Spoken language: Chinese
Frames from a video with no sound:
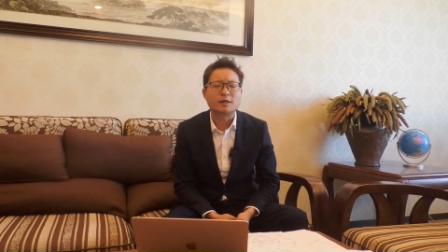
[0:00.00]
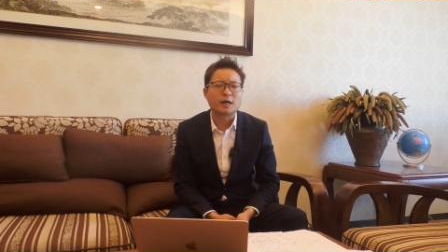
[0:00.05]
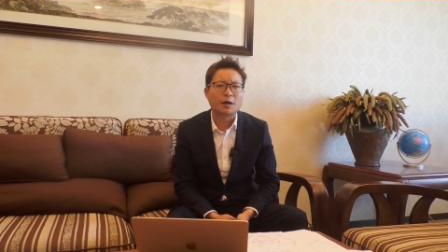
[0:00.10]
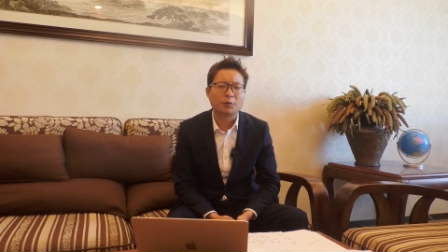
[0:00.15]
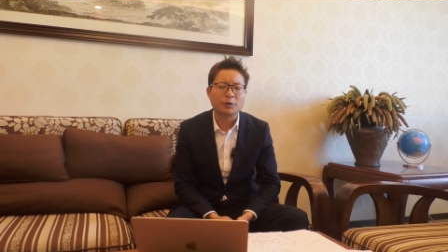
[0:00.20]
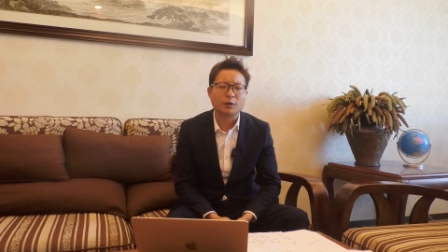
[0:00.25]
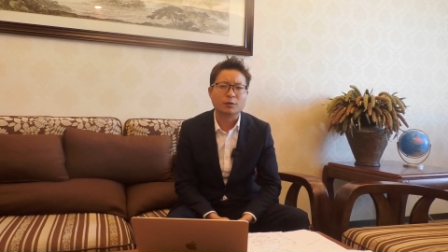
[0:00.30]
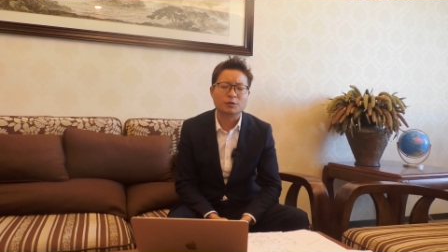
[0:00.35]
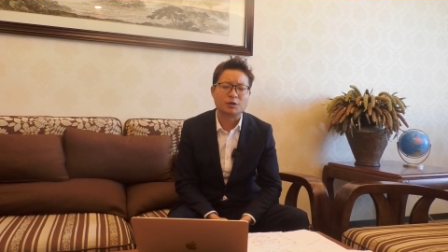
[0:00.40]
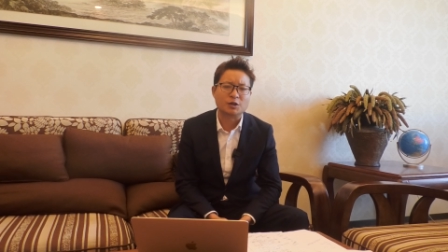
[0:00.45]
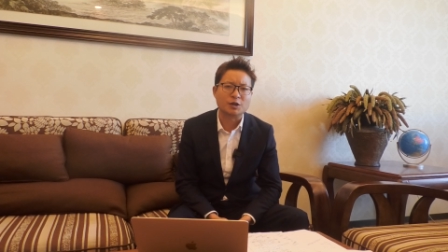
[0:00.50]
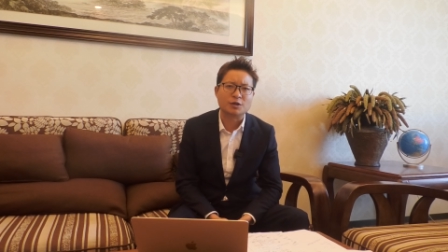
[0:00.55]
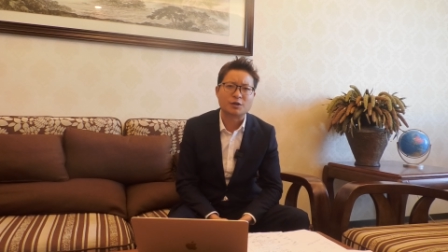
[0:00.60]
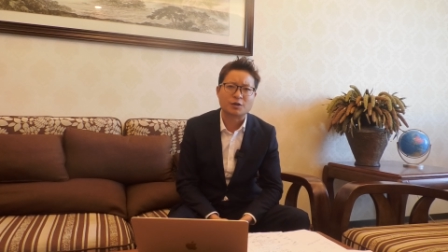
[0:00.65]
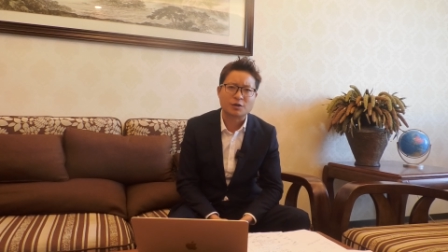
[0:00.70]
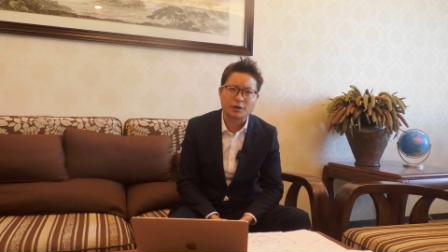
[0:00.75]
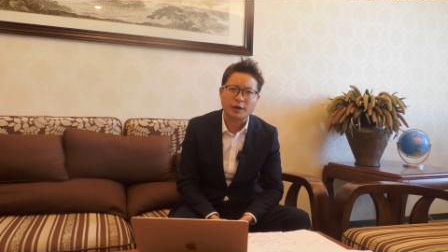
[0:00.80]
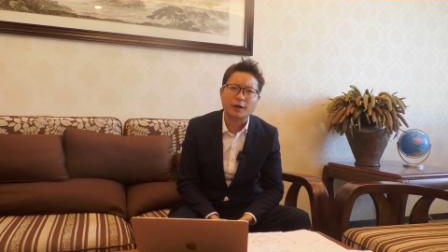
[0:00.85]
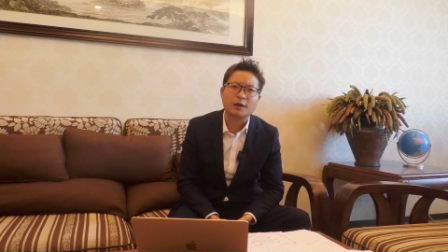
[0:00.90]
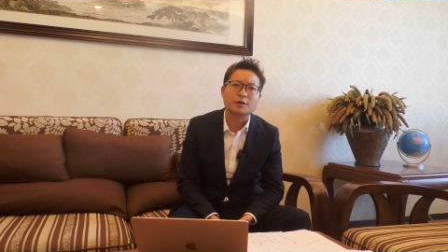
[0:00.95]
将会有几
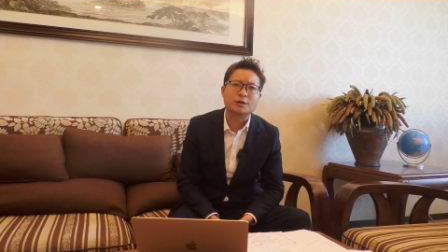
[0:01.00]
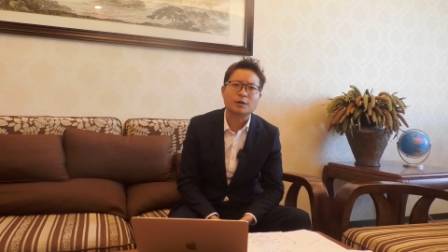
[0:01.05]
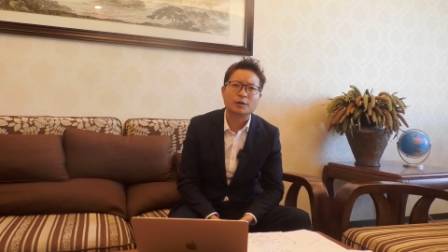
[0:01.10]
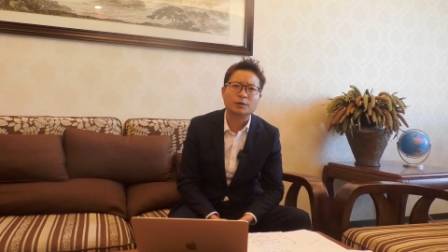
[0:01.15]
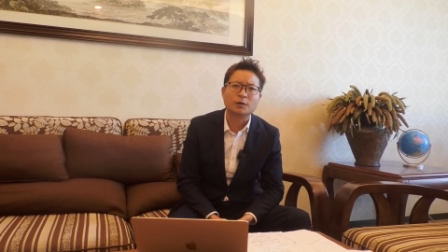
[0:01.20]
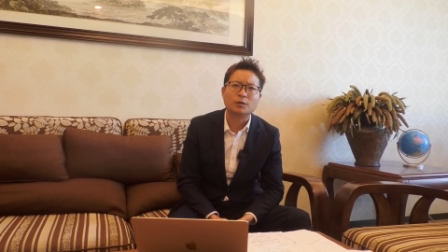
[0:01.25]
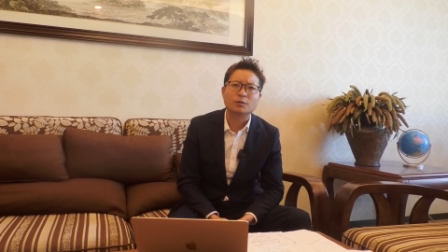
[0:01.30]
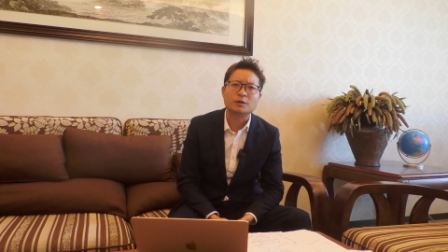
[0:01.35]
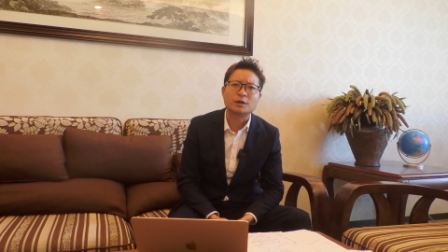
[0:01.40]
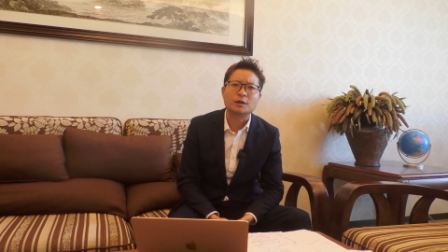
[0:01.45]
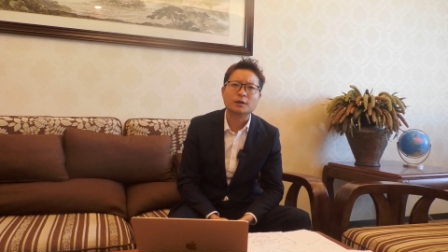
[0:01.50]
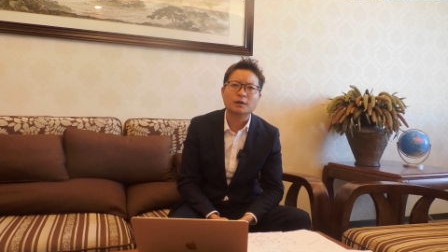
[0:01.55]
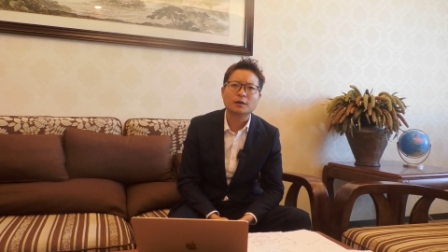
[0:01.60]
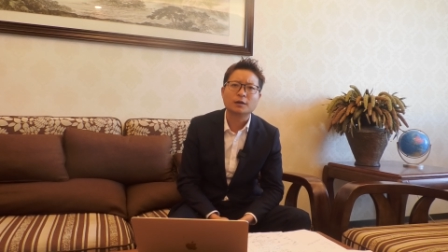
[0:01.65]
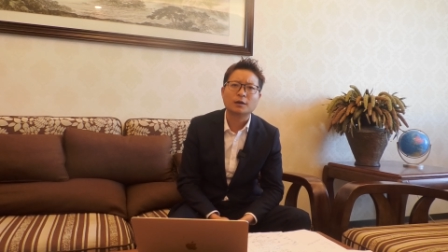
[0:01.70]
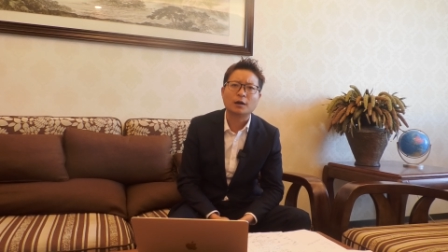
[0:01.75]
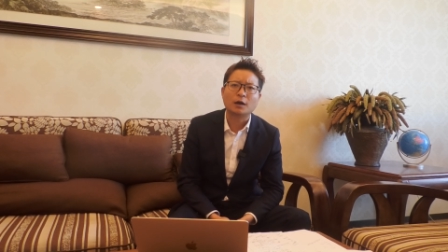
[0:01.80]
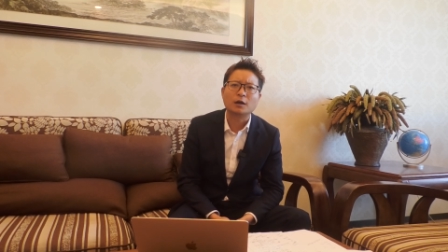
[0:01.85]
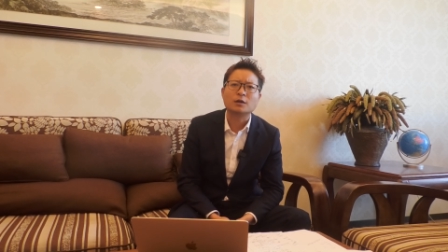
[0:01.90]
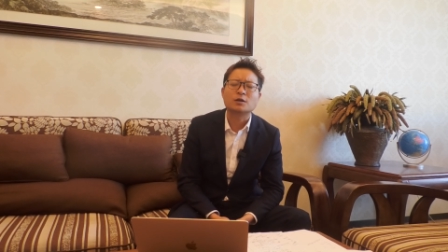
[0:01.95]
十年的这个斗争
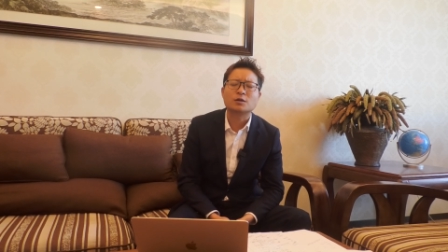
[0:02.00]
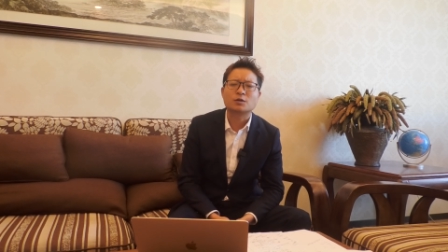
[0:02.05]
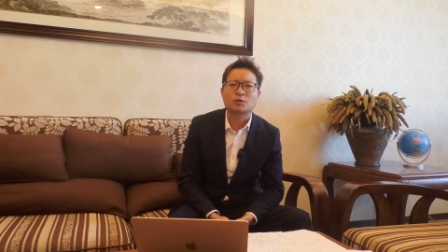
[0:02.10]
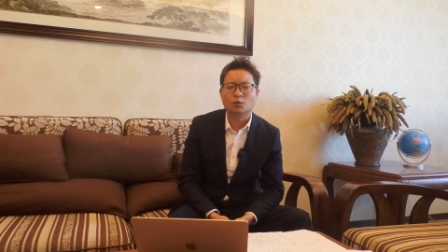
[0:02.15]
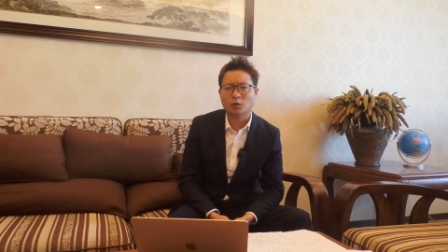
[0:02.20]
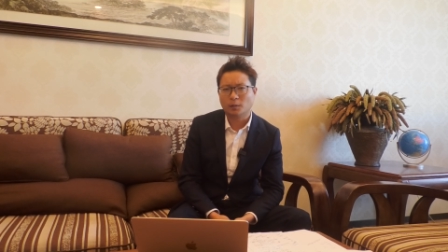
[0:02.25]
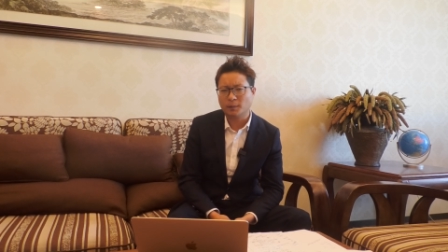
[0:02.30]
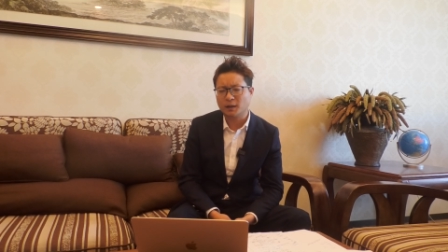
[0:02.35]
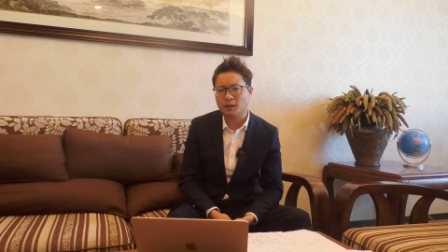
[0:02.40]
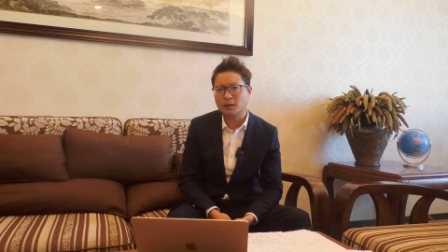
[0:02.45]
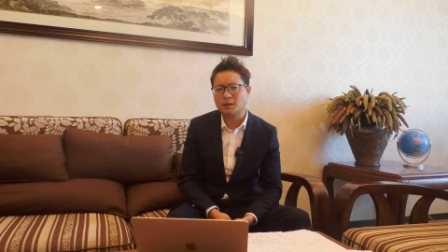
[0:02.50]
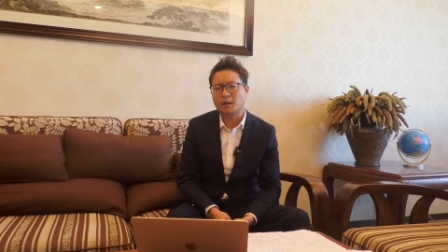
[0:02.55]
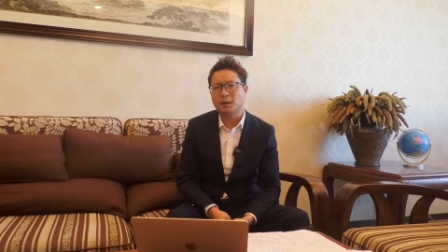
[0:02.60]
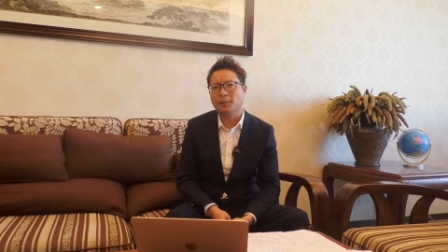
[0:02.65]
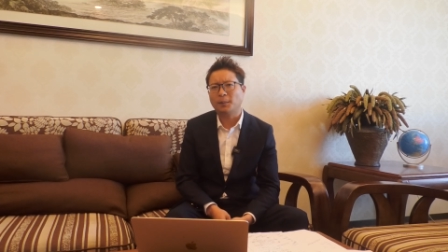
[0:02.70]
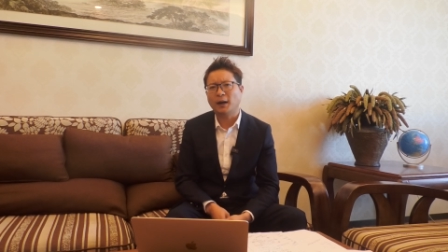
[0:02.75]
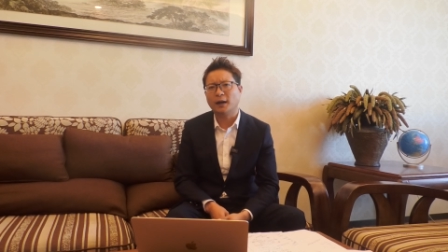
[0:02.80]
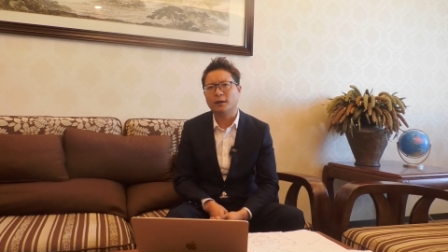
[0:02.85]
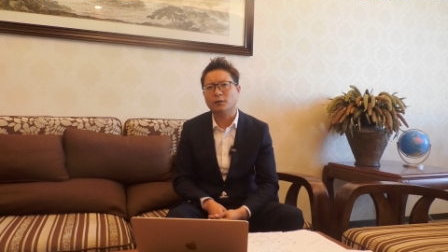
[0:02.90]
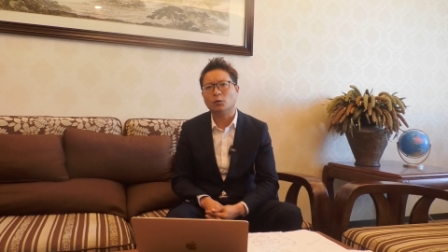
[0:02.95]
啊，这是我们的这
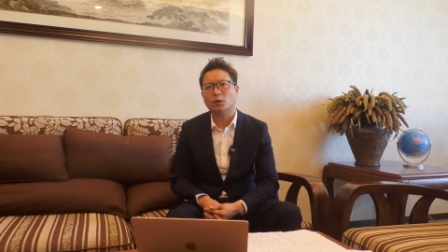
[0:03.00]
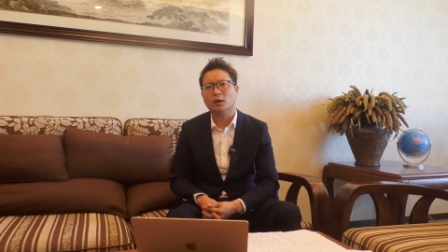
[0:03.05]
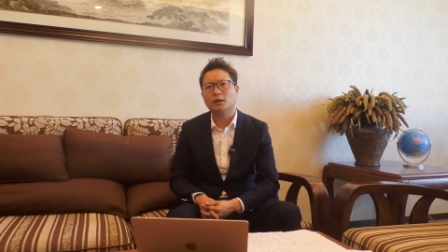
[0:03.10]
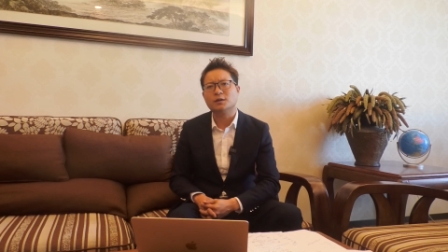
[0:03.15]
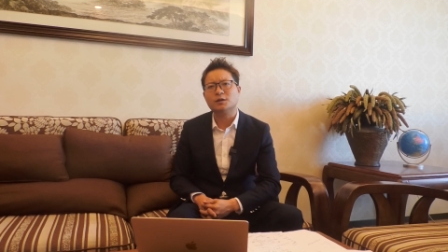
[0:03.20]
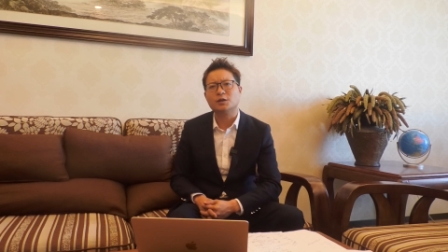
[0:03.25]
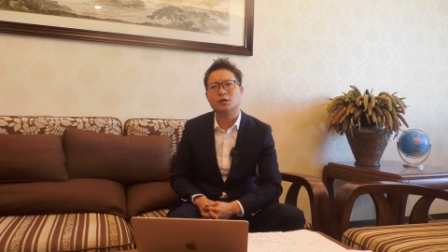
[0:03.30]
个判断。